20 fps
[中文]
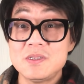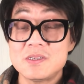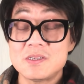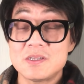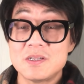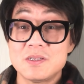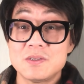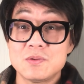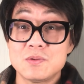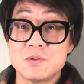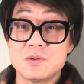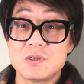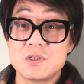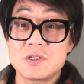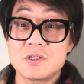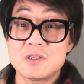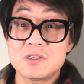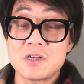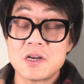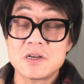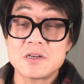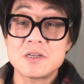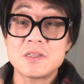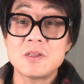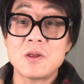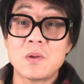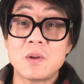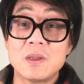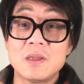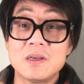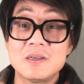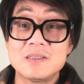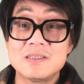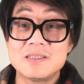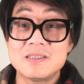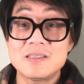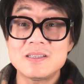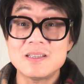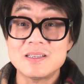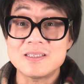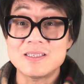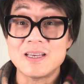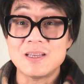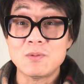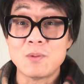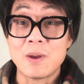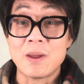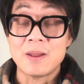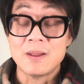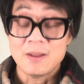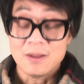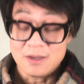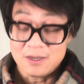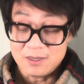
此呢就上升到了一个新的阶段，